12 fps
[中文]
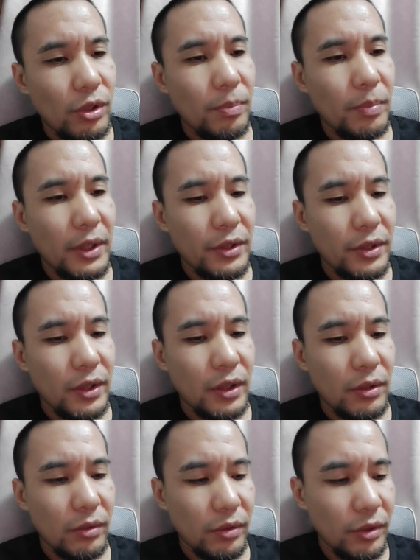于本心的，
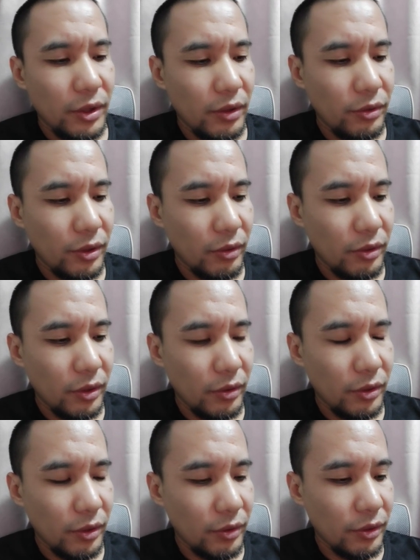就是想想想
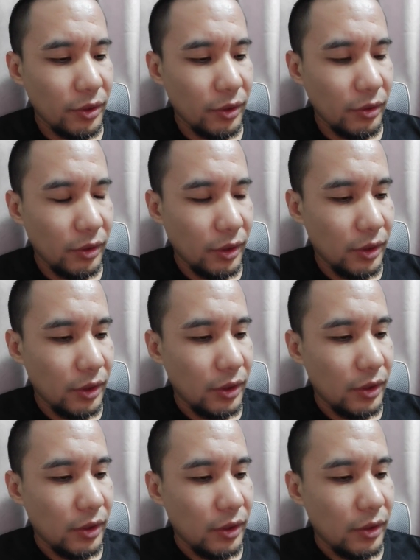想想，
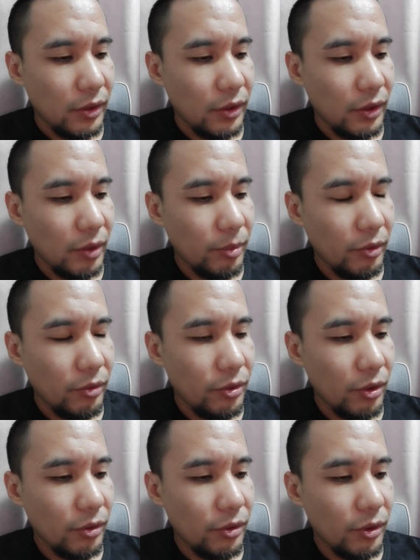和朋友交
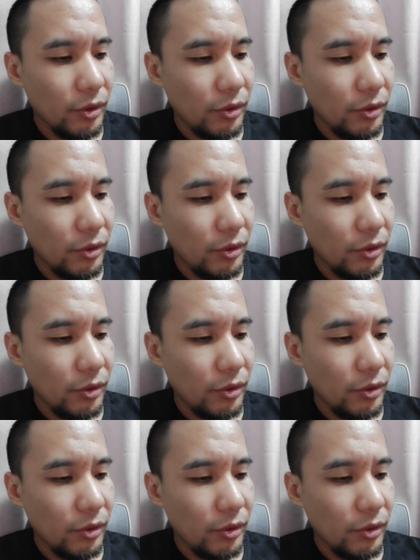流交流。